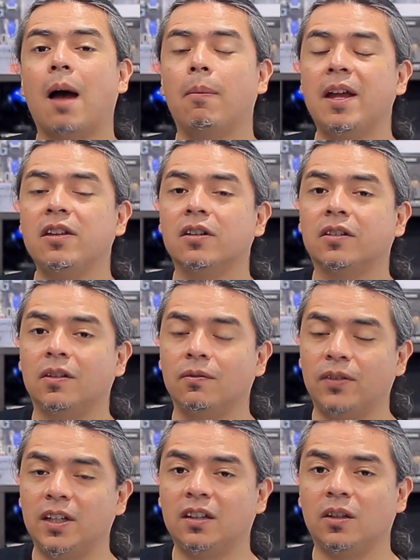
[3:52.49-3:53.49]
Avengers
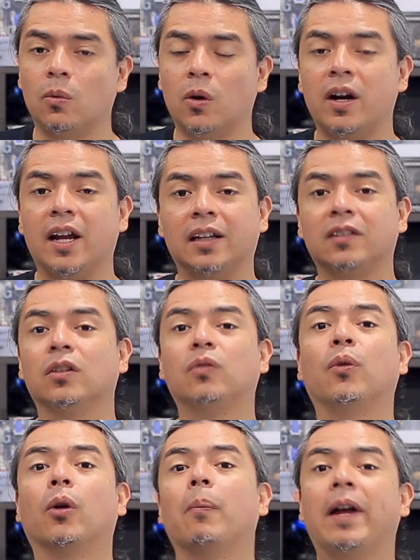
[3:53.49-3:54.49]
Infinity War en estos
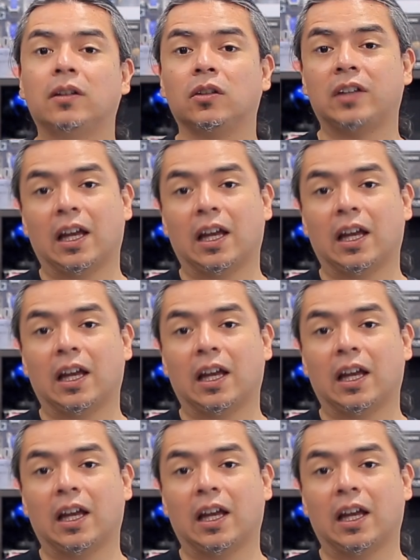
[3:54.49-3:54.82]
formatos